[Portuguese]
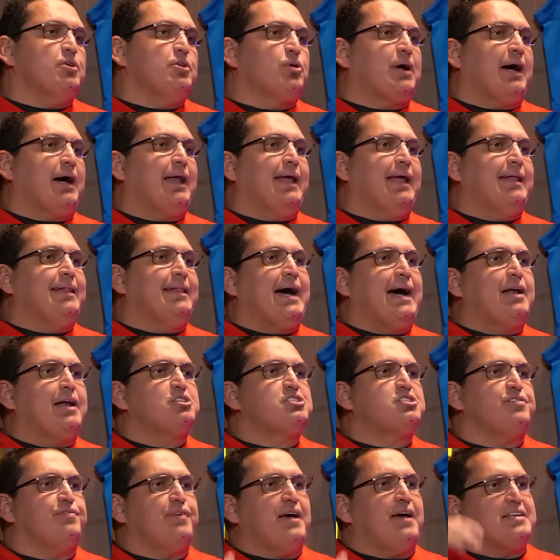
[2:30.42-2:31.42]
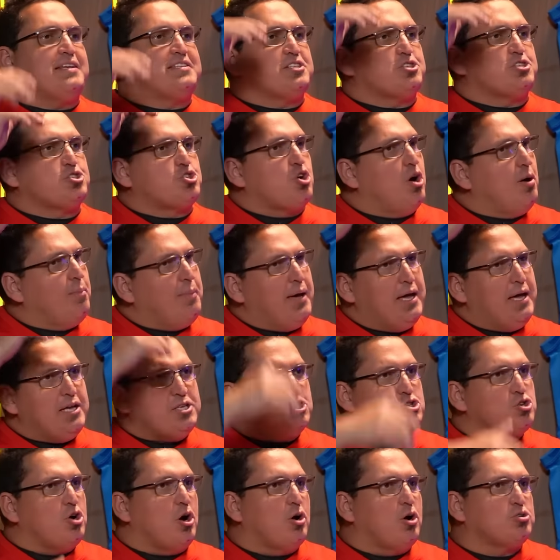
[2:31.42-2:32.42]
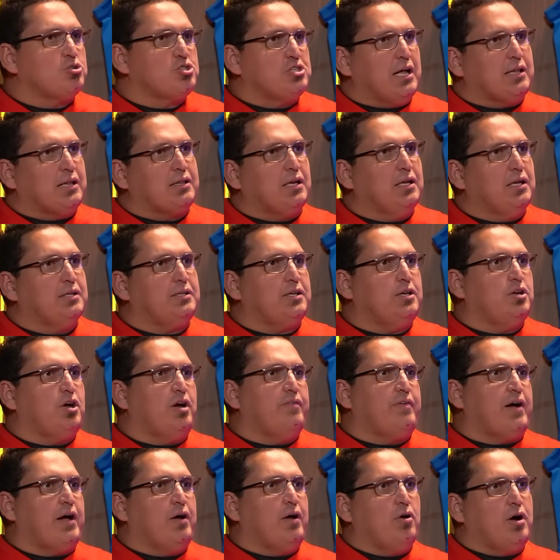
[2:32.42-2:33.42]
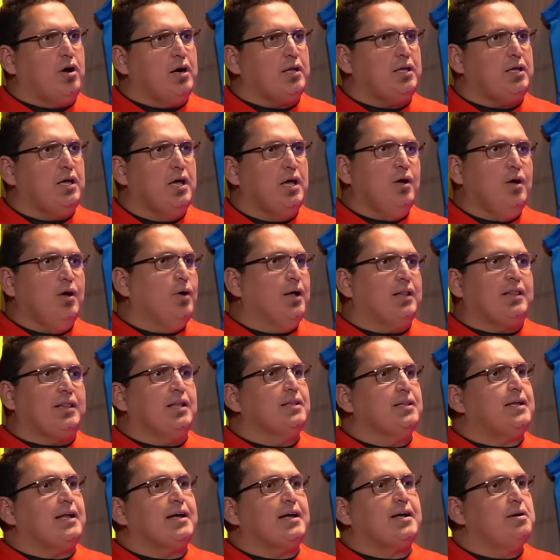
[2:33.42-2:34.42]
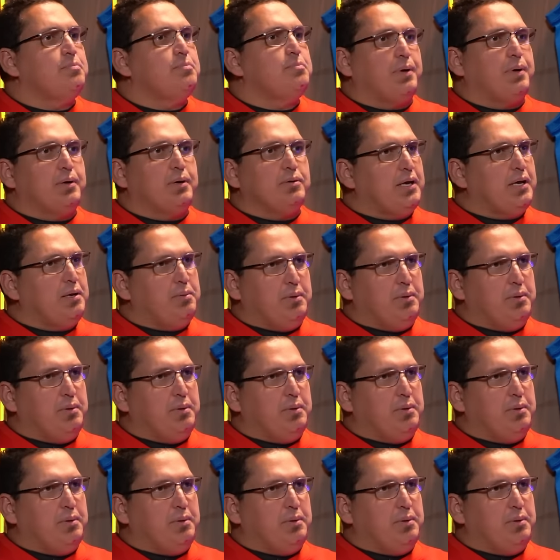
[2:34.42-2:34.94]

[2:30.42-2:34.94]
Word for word: Trae no calendário também. tivesse somente jogos de Atlanta e Nova York, o Atlanta era campeão da